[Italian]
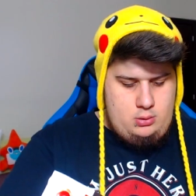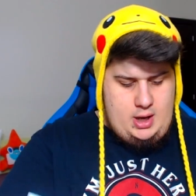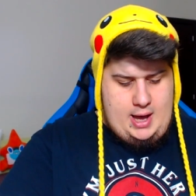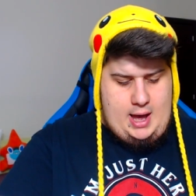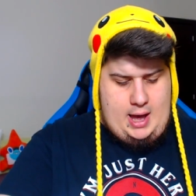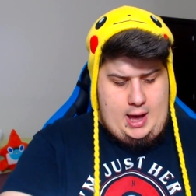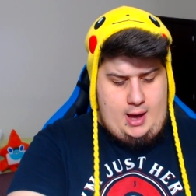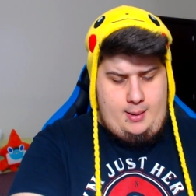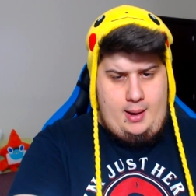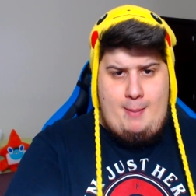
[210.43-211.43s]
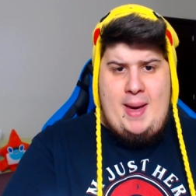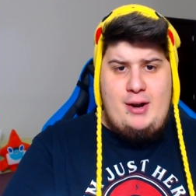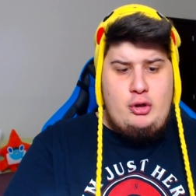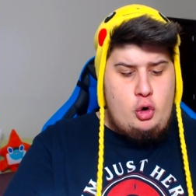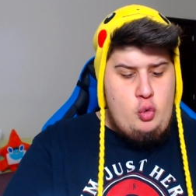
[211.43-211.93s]
Ah!
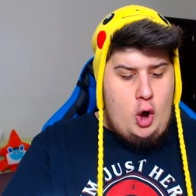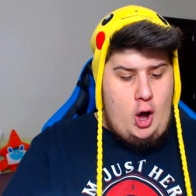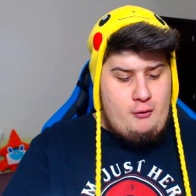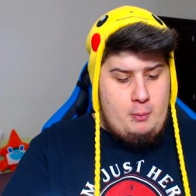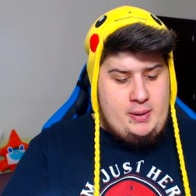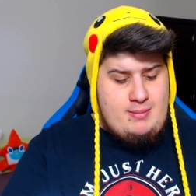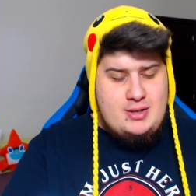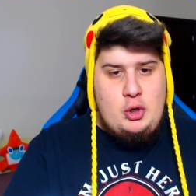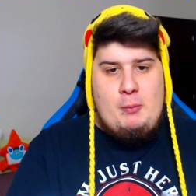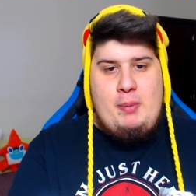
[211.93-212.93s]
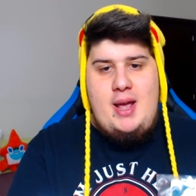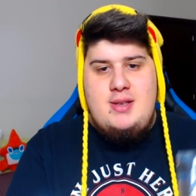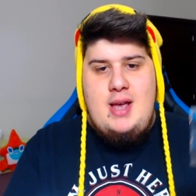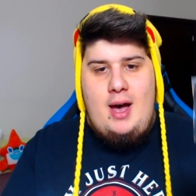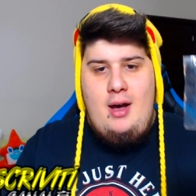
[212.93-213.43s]
Aperto l'uovo. Prima
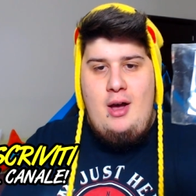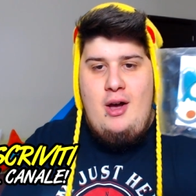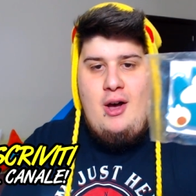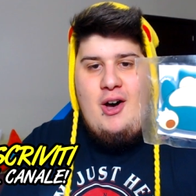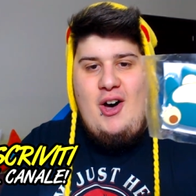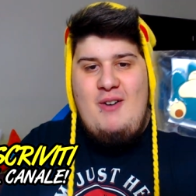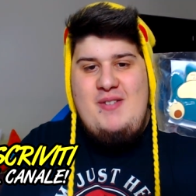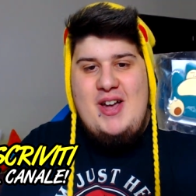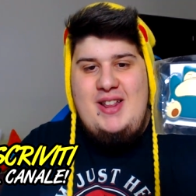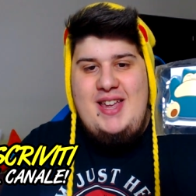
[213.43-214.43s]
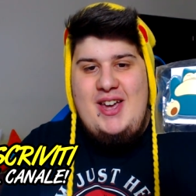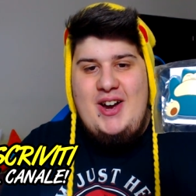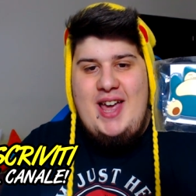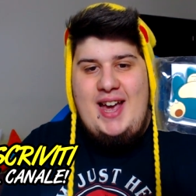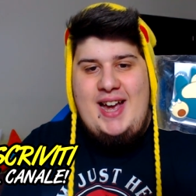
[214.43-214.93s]
sorpresa Oh mio Dio,
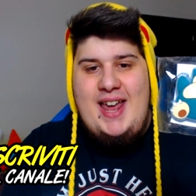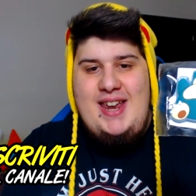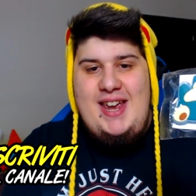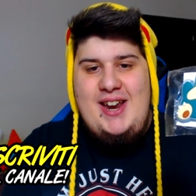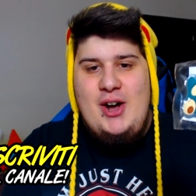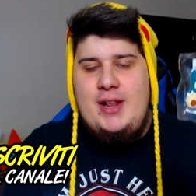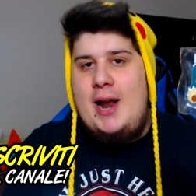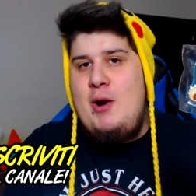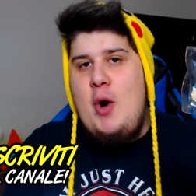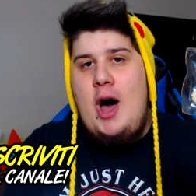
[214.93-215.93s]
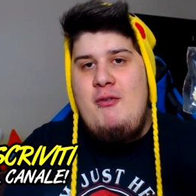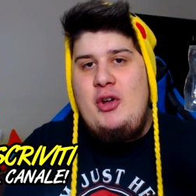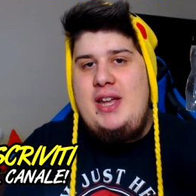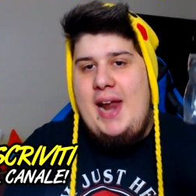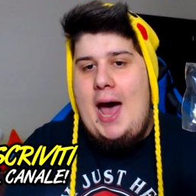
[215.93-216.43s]
che carino! Dall'uovo
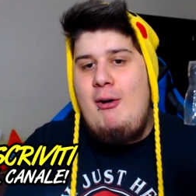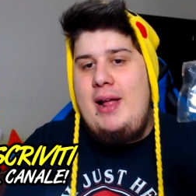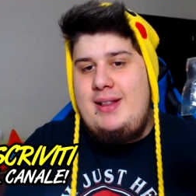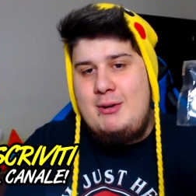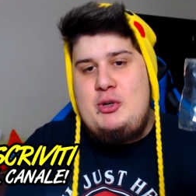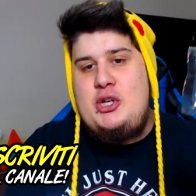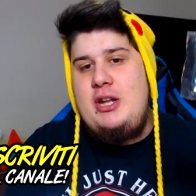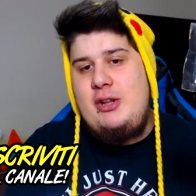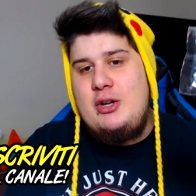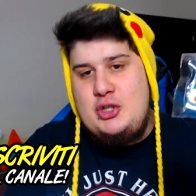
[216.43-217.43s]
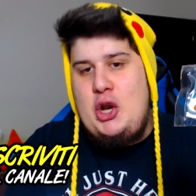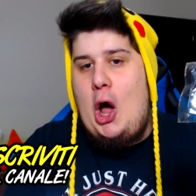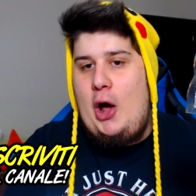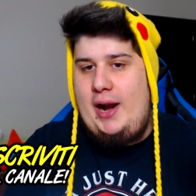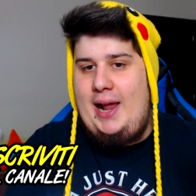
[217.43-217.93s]
di Rowlet è uscito
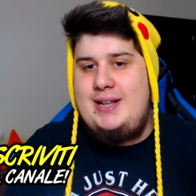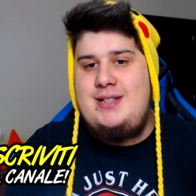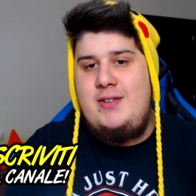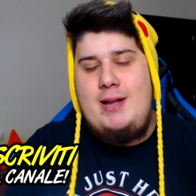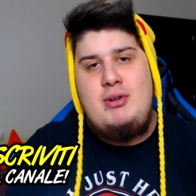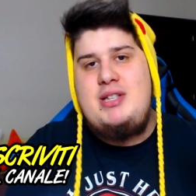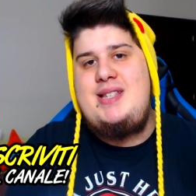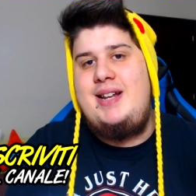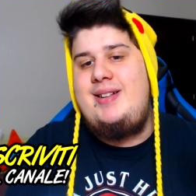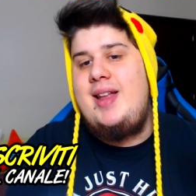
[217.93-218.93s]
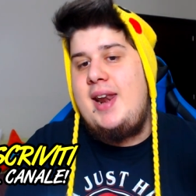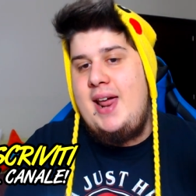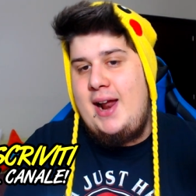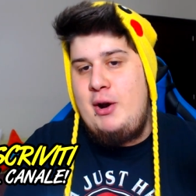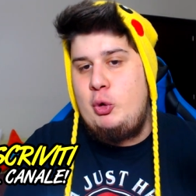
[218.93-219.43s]
Snorlax. Vediamo se si
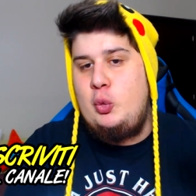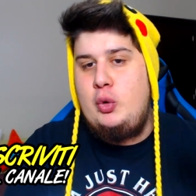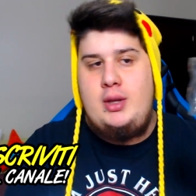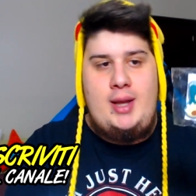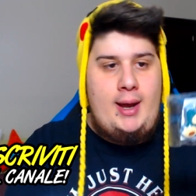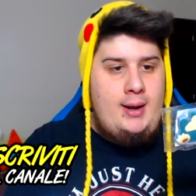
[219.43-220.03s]
alterneranno tutte.